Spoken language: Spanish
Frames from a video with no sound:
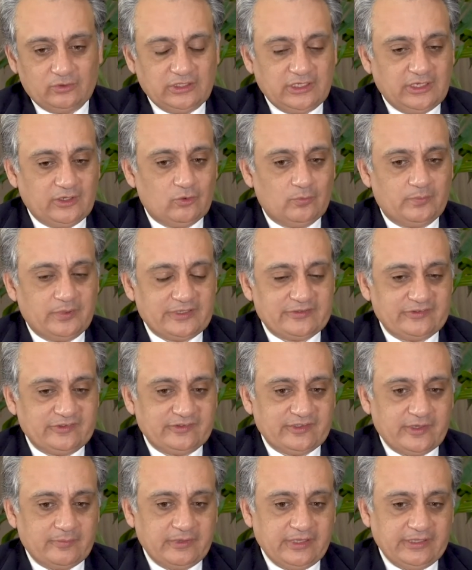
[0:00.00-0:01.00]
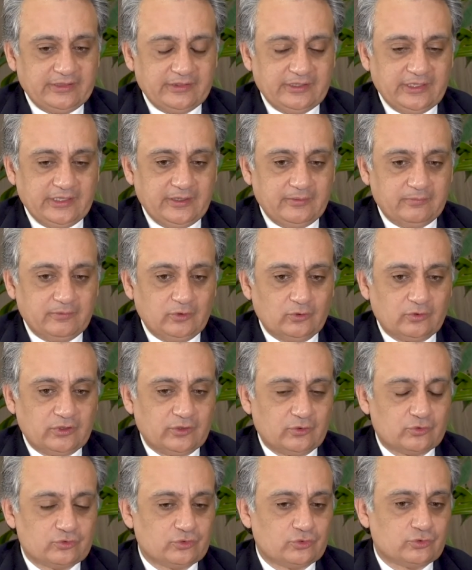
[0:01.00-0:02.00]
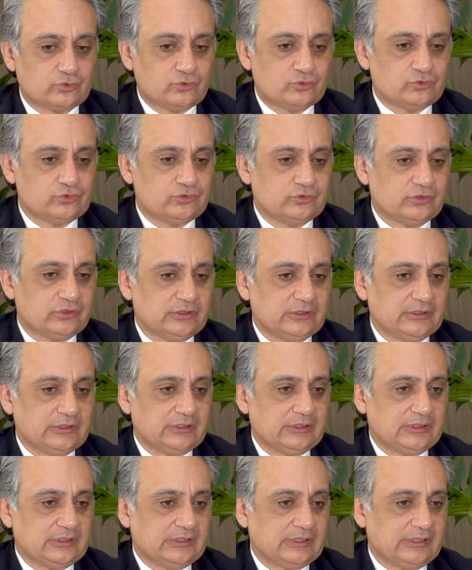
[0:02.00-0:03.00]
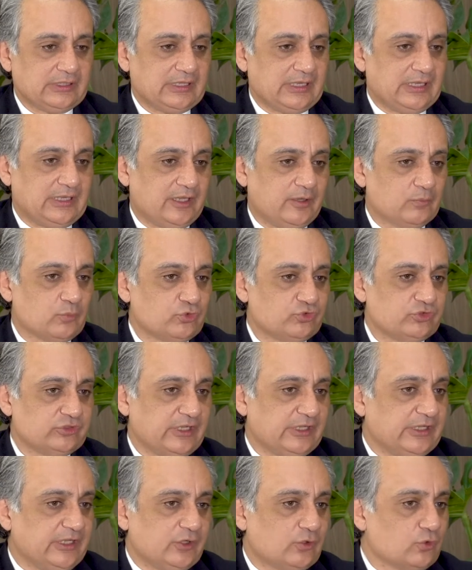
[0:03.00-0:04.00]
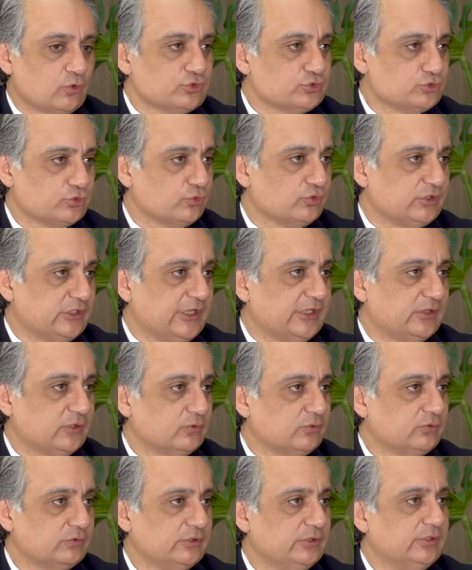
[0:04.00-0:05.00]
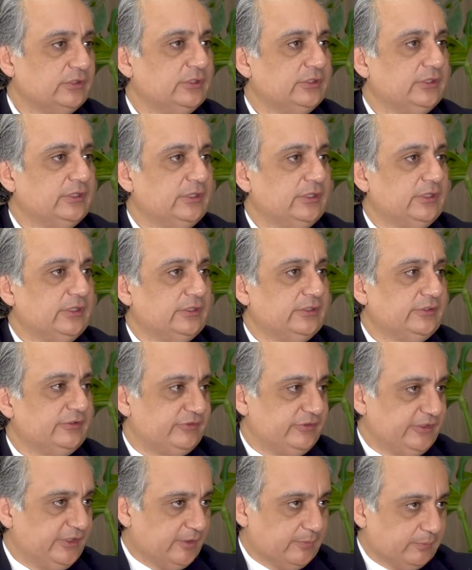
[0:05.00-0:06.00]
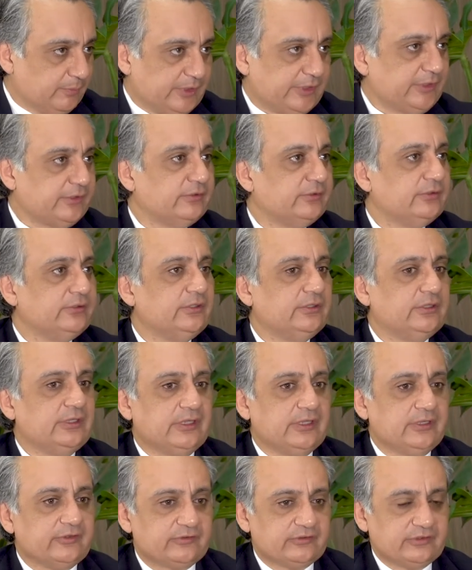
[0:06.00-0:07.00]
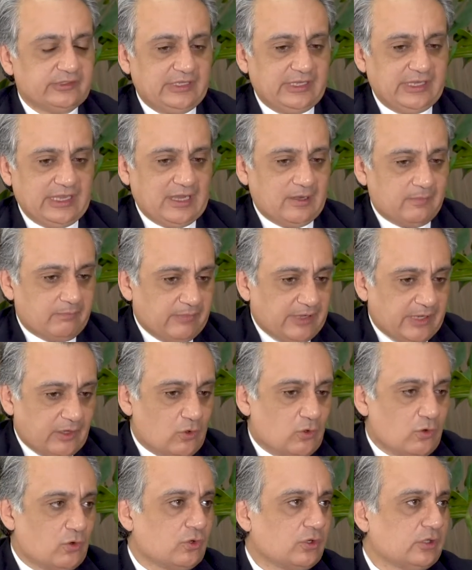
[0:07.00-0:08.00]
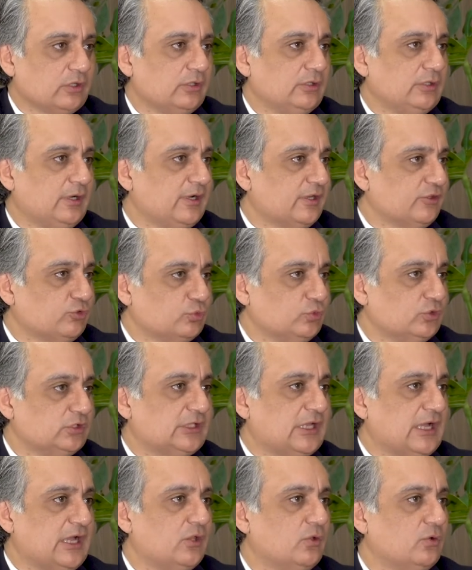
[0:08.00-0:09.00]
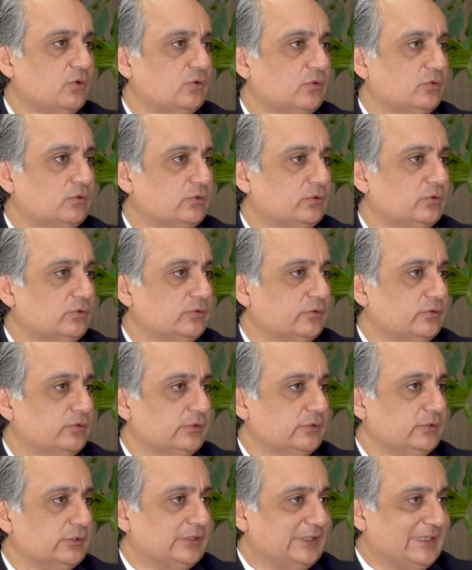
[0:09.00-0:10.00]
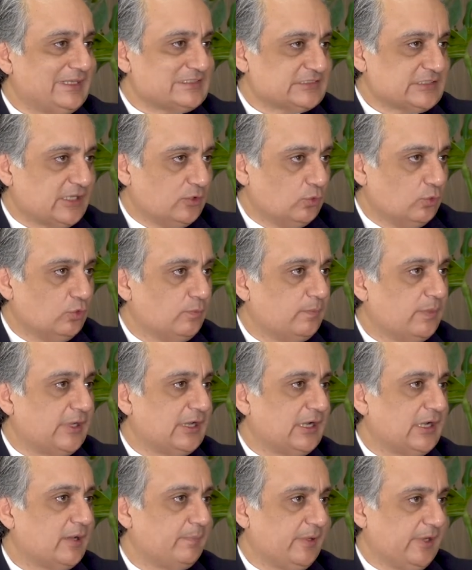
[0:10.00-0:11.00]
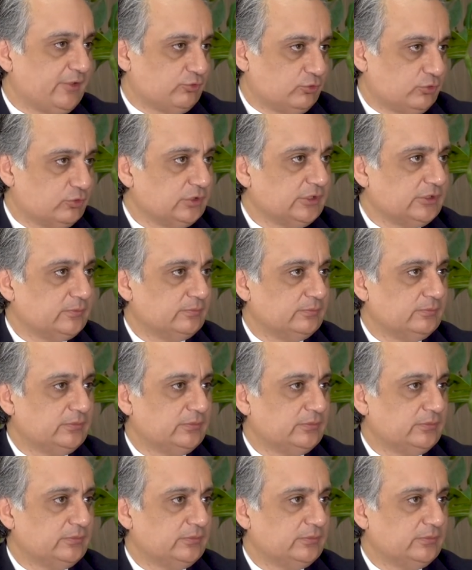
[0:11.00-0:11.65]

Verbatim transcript: Diego. Precisamente lo que nosotros queremos seguir construyendo siempre es el mejor resultado de salud para la persona,